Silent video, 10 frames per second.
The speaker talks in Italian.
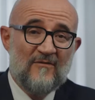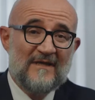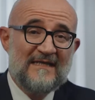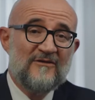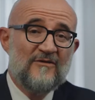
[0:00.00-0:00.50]

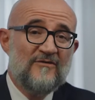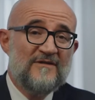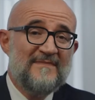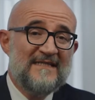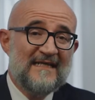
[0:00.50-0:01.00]
Guardando gli
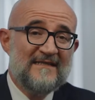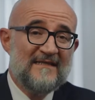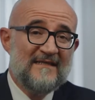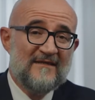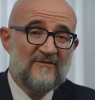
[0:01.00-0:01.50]
ultimi
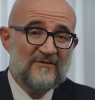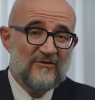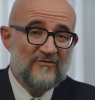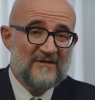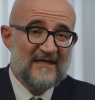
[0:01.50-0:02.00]
dati
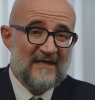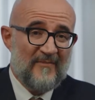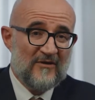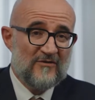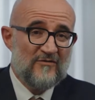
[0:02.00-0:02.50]
contenuti nel
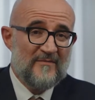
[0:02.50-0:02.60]
rapporto